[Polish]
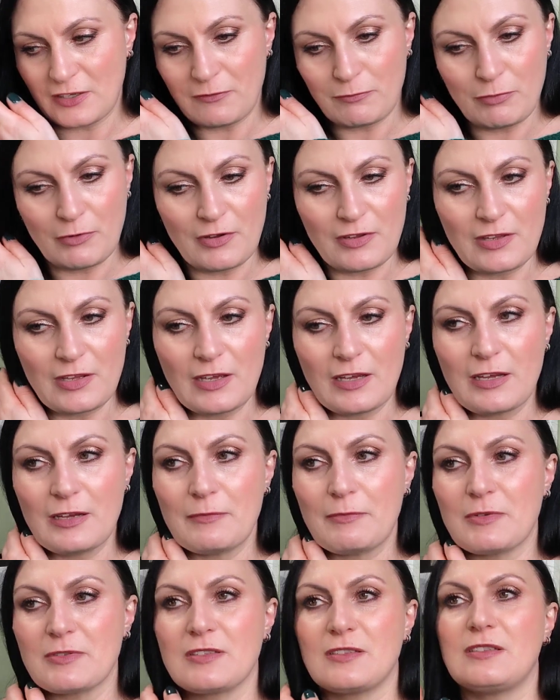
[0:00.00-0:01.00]
tak
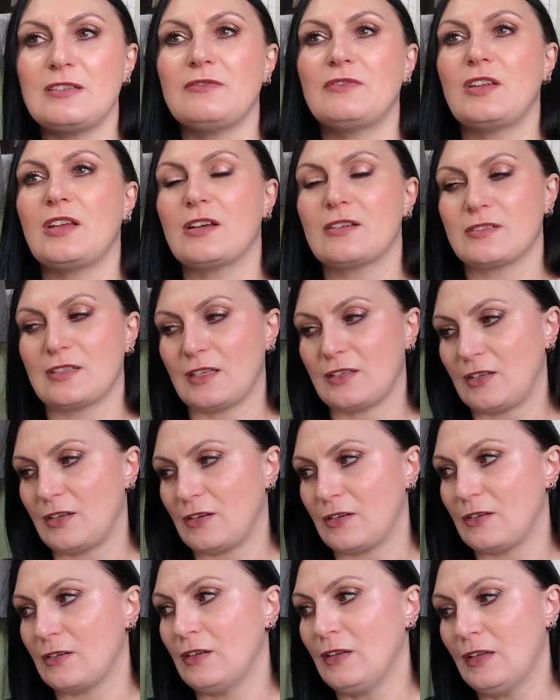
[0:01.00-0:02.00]
wpłynie pozytywnie. Ja ostatnio,